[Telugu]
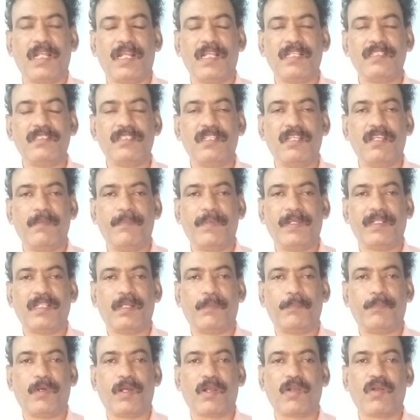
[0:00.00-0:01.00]
చిరంజీవి
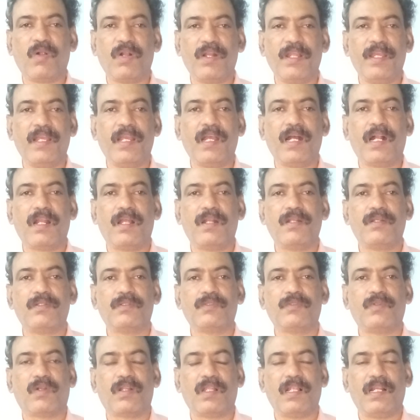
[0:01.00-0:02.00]
పెద్ద అంటూ
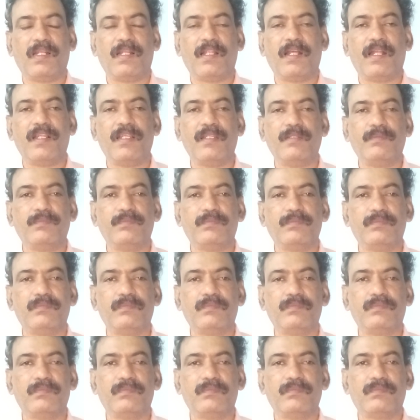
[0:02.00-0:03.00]
కొడాలి నాని
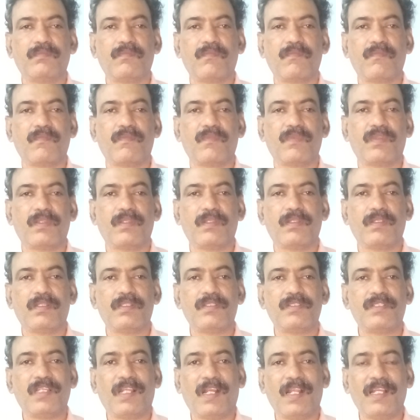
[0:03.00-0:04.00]

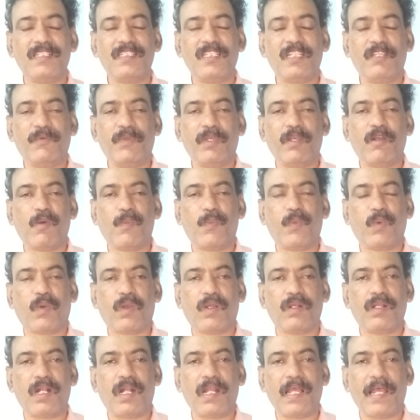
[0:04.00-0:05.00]
చిరంజీవే
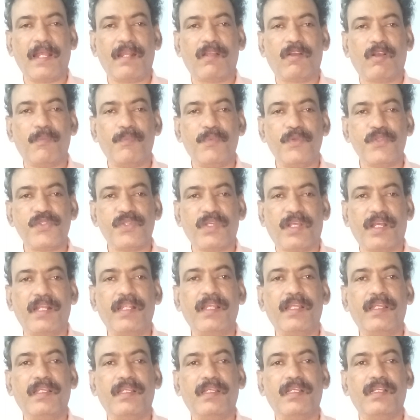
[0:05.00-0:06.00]
ఒప్పుకున్నాడు ఆయన ఒక
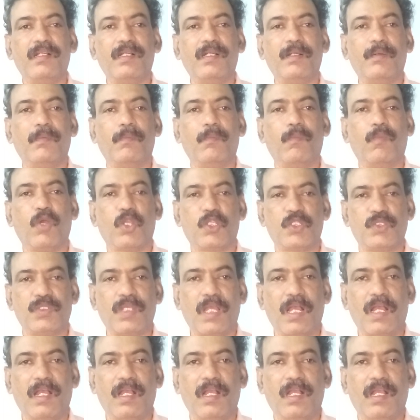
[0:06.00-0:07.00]
పిసుకని బొత్స
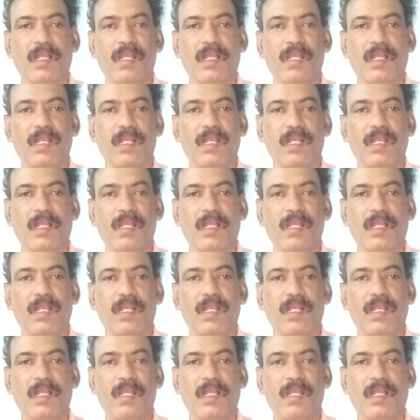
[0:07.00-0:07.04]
